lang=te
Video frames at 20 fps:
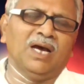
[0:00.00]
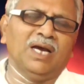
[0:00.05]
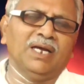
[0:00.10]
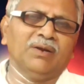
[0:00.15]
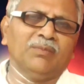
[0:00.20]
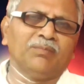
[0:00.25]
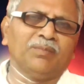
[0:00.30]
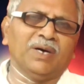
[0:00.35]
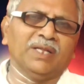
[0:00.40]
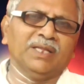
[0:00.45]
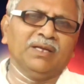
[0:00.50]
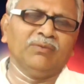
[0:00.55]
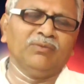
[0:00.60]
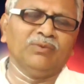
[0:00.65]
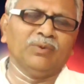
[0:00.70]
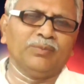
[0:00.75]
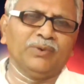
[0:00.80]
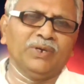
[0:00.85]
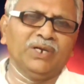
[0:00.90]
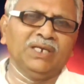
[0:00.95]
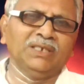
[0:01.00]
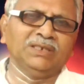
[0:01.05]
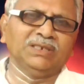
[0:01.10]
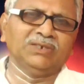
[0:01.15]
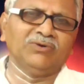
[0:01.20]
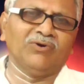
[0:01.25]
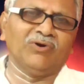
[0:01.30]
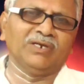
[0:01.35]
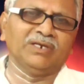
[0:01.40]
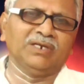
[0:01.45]
ఆయన పదం
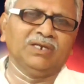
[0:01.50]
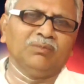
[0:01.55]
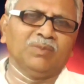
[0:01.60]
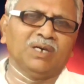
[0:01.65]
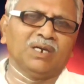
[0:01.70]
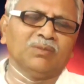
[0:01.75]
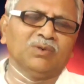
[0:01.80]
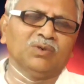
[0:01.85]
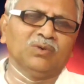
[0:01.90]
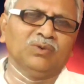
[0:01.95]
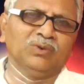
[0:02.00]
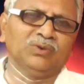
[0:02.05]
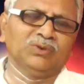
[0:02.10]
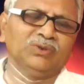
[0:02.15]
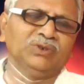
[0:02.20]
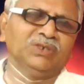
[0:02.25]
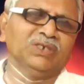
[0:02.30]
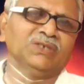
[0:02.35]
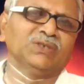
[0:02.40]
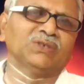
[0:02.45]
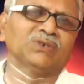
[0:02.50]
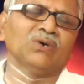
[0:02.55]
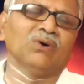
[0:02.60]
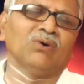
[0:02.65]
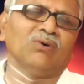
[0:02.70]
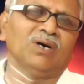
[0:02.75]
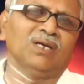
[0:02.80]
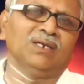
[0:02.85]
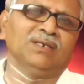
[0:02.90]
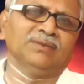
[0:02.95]
ఉపయోగించిన వాటిని మనము గుర్తు
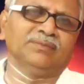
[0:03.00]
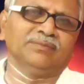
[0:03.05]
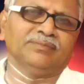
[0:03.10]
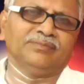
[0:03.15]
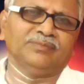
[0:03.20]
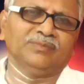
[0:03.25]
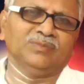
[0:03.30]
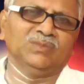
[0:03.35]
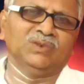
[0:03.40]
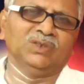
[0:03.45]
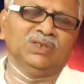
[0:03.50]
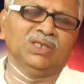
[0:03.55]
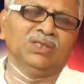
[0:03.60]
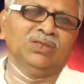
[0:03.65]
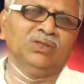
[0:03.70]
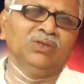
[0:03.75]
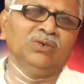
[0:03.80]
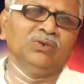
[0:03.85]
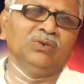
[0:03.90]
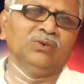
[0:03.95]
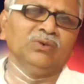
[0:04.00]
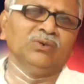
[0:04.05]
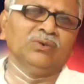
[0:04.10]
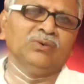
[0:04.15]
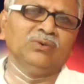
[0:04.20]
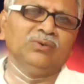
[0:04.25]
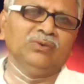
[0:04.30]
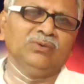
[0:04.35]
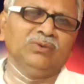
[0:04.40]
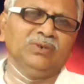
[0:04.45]
చేసుకోవాలి ఎందుకు
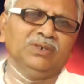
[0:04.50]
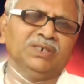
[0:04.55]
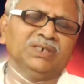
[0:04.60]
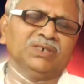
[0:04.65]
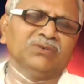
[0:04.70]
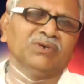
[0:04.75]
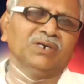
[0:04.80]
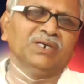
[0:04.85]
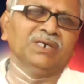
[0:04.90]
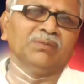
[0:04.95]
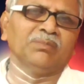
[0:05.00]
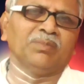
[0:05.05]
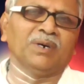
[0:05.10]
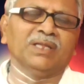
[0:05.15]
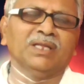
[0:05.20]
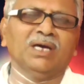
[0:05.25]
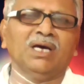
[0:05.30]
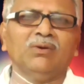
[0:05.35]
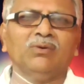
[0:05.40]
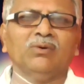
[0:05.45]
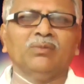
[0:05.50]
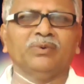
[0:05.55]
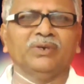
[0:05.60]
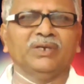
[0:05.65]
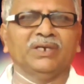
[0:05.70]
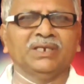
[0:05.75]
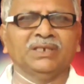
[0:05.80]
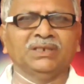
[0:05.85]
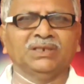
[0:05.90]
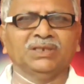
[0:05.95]
ఇటువంటి పదాలు
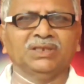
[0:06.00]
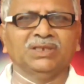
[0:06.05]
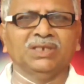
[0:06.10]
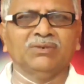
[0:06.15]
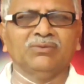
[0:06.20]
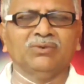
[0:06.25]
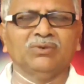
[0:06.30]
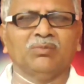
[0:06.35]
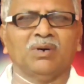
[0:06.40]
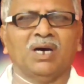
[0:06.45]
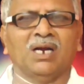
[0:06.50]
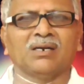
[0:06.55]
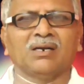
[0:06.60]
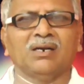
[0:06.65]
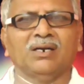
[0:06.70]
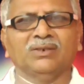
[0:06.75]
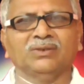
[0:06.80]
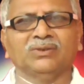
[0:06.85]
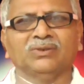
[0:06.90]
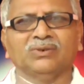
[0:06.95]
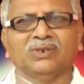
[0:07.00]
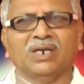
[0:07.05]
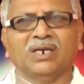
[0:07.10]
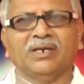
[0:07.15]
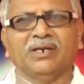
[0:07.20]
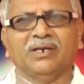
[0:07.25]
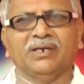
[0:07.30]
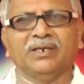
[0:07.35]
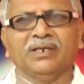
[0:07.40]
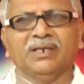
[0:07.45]
ఉపయోగించి దేవుడు
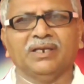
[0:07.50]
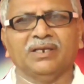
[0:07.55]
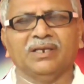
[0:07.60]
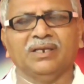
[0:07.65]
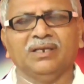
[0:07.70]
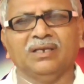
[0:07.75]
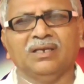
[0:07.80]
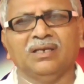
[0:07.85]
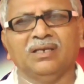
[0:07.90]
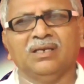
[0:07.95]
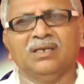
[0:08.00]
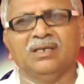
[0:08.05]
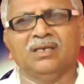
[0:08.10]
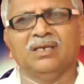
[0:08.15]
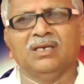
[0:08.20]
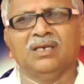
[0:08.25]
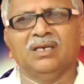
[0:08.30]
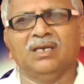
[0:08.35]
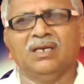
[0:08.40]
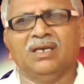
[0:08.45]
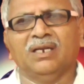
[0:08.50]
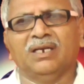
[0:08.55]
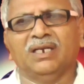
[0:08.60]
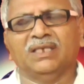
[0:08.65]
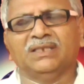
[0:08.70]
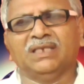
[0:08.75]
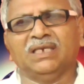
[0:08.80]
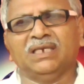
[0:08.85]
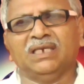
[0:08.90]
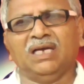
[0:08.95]
మాట్లాడుతున్నాడంటే
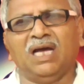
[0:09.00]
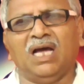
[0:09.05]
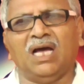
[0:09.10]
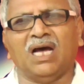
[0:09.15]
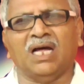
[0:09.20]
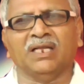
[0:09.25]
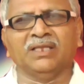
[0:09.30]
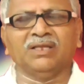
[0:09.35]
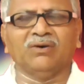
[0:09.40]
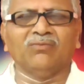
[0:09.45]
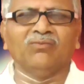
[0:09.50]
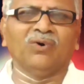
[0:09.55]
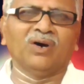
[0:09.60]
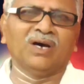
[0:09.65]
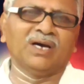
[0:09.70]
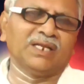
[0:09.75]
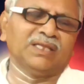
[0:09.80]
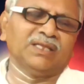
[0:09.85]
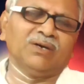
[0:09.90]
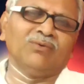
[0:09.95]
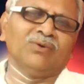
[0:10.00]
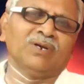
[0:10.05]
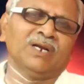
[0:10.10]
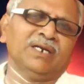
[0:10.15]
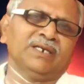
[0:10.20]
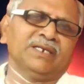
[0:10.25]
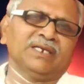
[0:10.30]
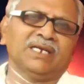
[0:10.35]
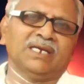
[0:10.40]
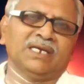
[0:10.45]
నిజంగా అంత ఉగ్రత
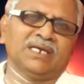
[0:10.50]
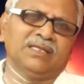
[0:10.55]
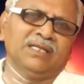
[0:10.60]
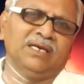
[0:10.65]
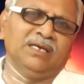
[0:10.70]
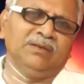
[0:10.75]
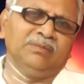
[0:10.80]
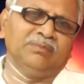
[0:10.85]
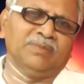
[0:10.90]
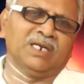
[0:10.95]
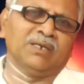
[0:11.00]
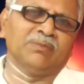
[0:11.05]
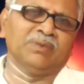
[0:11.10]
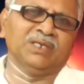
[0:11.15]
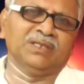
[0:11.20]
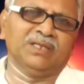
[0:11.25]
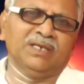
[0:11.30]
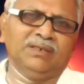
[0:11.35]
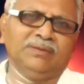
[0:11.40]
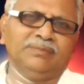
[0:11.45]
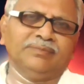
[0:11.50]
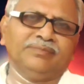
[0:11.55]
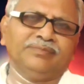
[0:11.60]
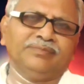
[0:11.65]
ఉన్నట్టుగే కదా మన మీద